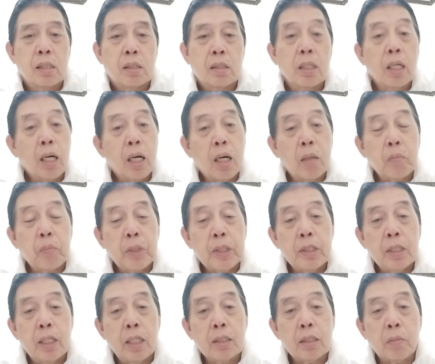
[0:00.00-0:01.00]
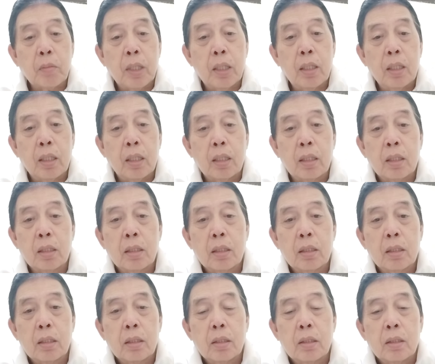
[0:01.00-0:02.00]
nakakampi sila sa mali. eh.
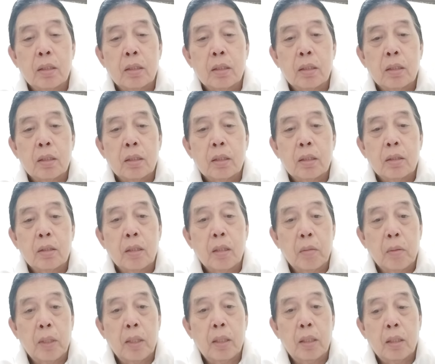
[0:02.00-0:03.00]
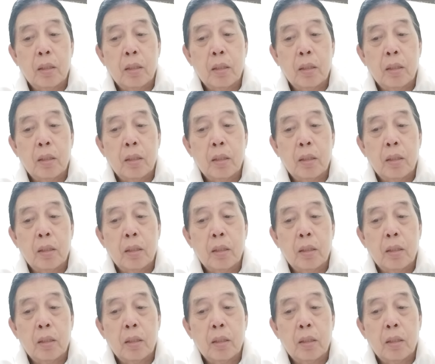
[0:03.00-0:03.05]
O, di ba?